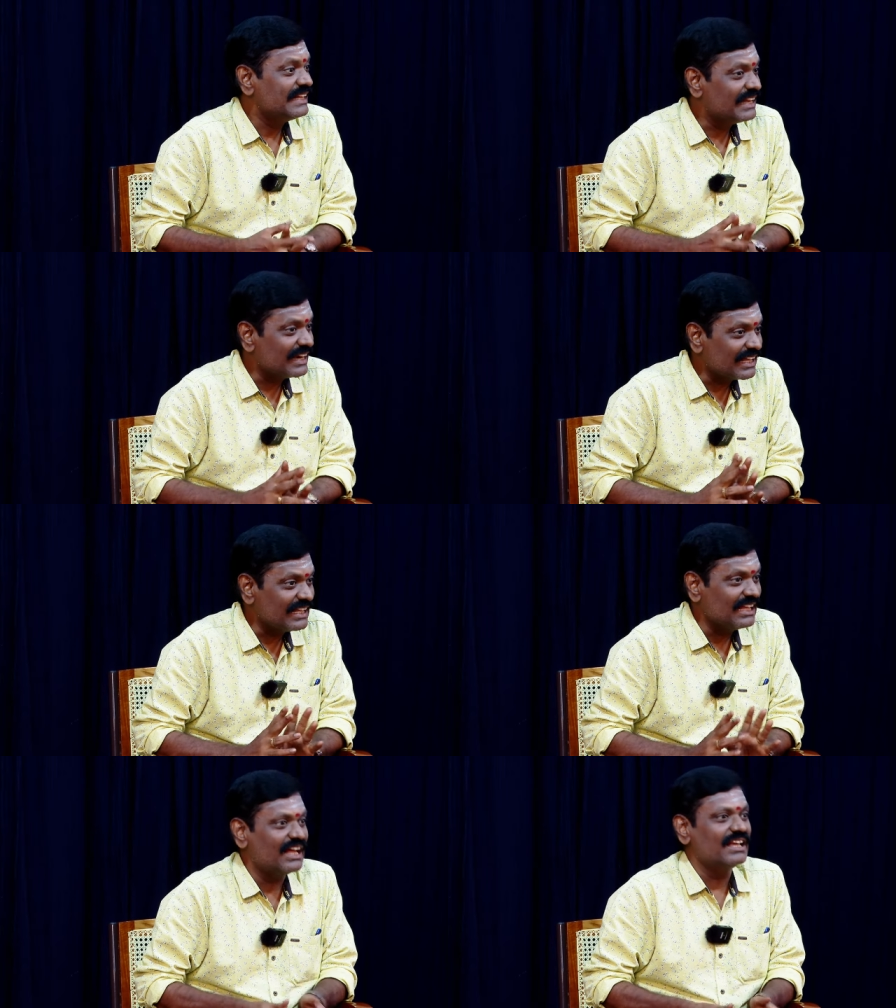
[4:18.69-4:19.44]

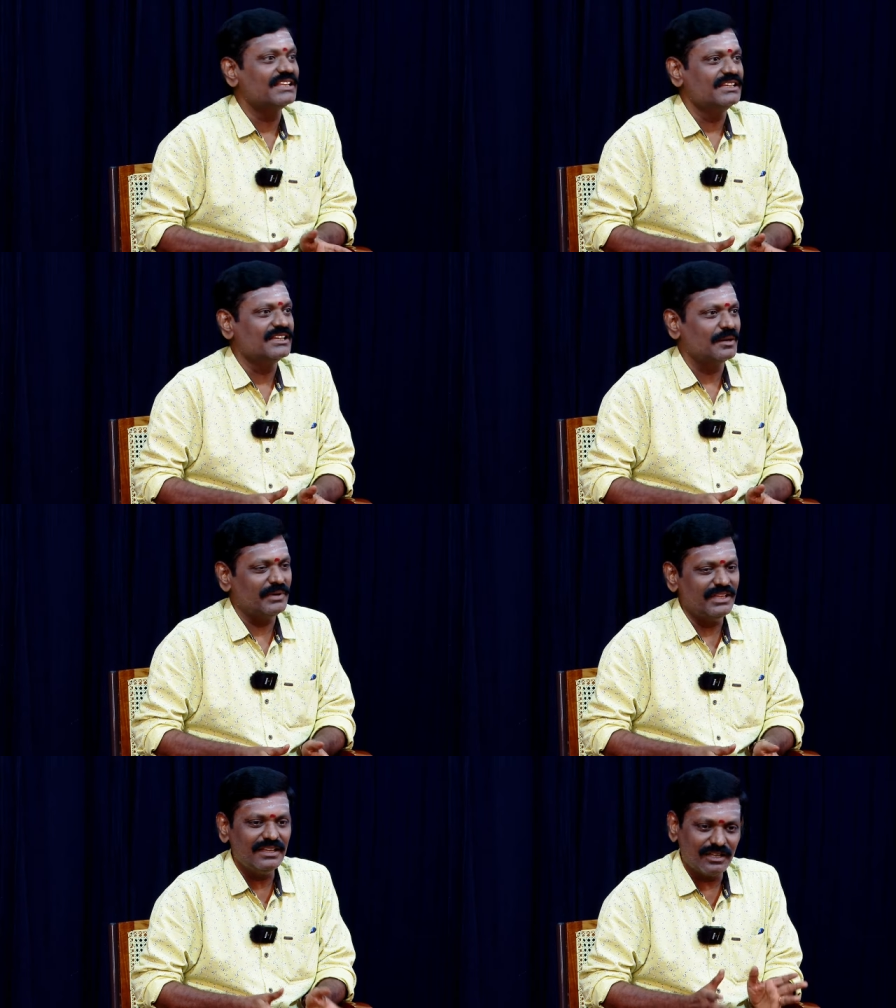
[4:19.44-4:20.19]
கிடையாது
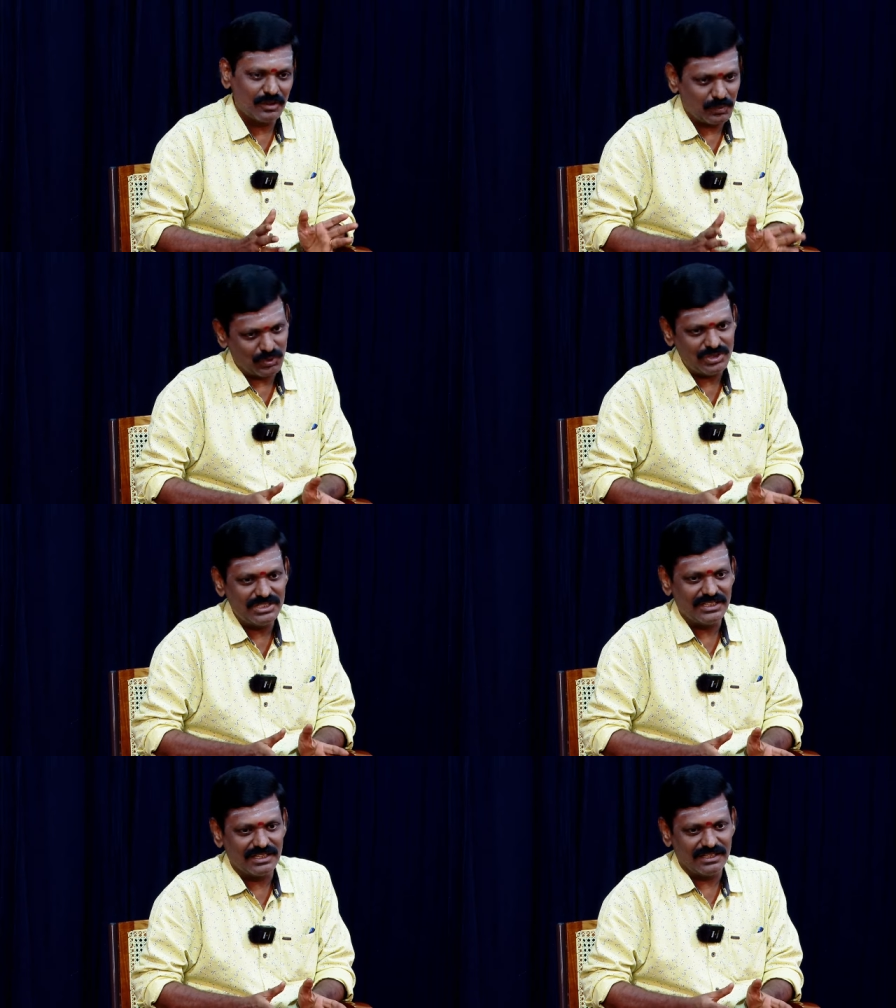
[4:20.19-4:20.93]
அப்படிங்கிறத
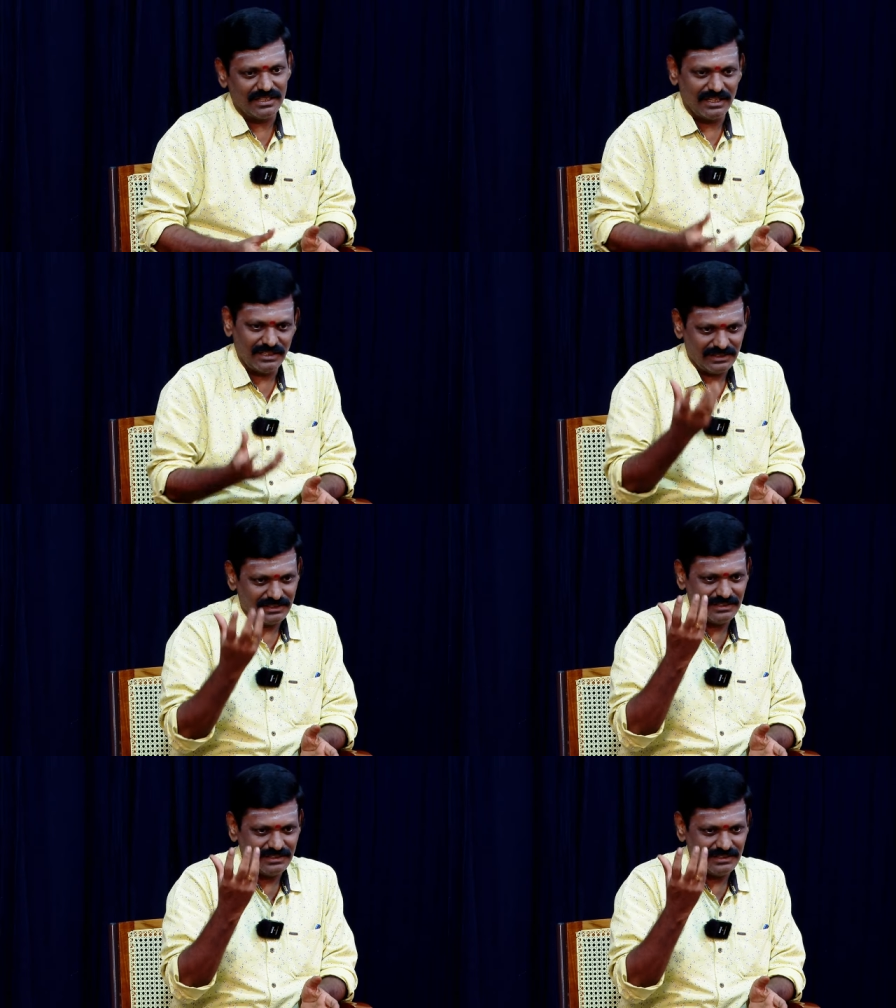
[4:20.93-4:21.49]
புரிஞ்சிக்கிறது தான்